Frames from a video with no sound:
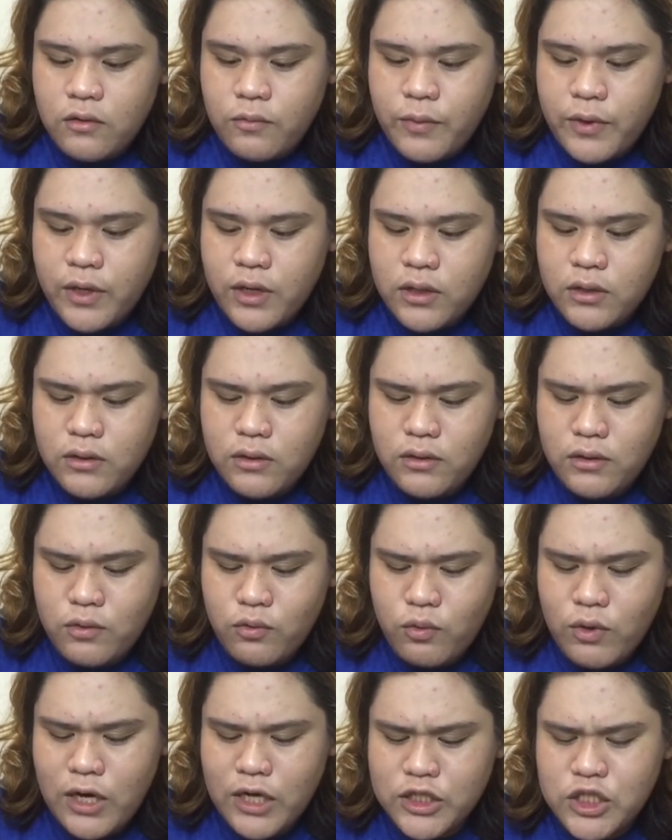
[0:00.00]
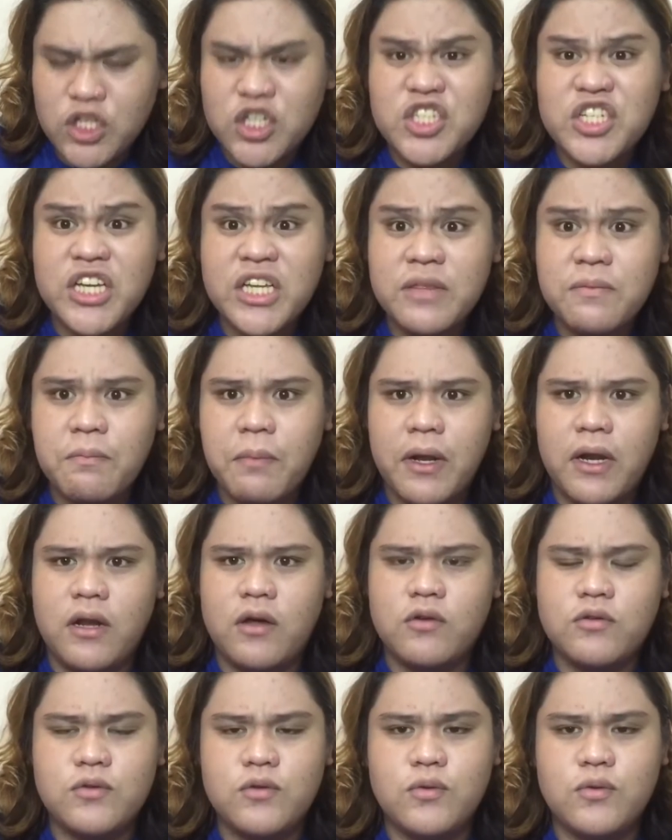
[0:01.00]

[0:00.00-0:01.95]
Oh my god, wala siyang shade pala.